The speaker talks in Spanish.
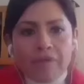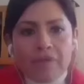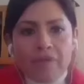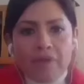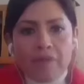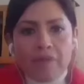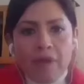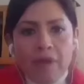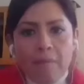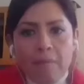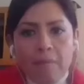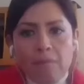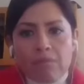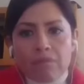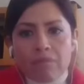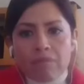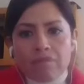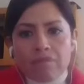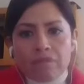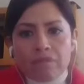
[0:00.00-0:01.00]

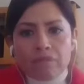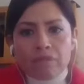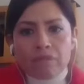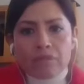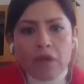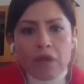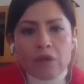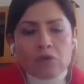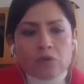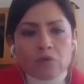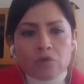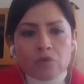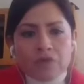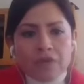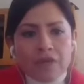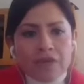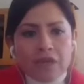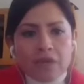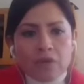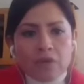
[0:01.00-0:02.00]
Presidenta. Mm, hago
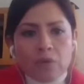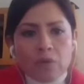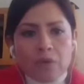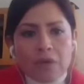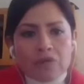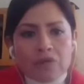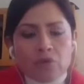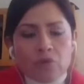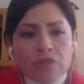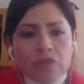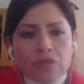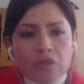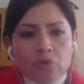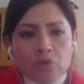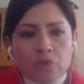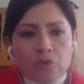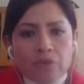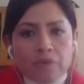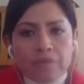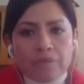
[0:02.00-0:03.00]
constar que no hay
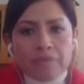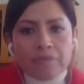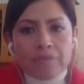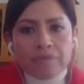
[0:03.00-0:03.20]
solicitud.